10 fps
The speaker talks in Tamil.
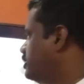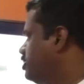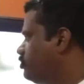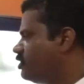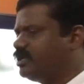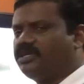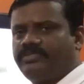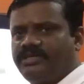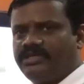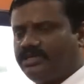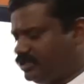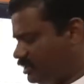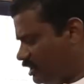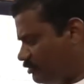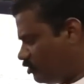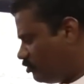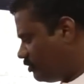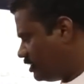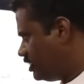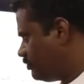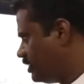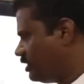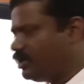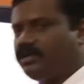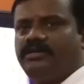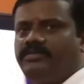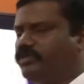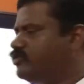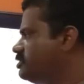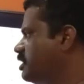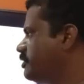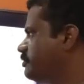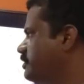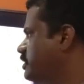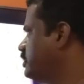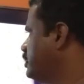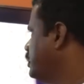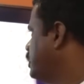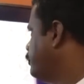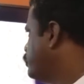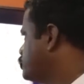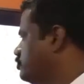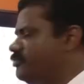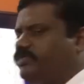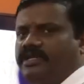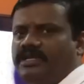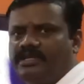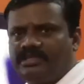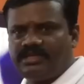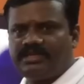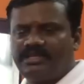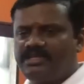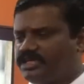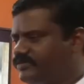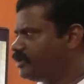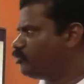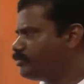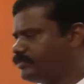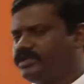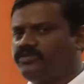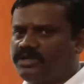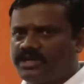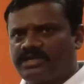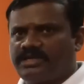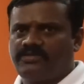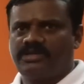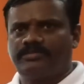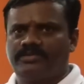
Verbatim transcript: கீபோர்டை கனெக்ட் பண்ணிவிட்டு கீபோர்டு மூலமாக டைப் பண்ணிக்கலாம் மவுஸ் ஆப்ரேட் பண்ணி மவுஸ் மூலமாக பண்ணிக்கலாம் இது என்னங்கிறதான் டிவியை நான் ஓப்பன் பண்ணி உங்களுக்கு காட்டுறேன் உங்களுக்கு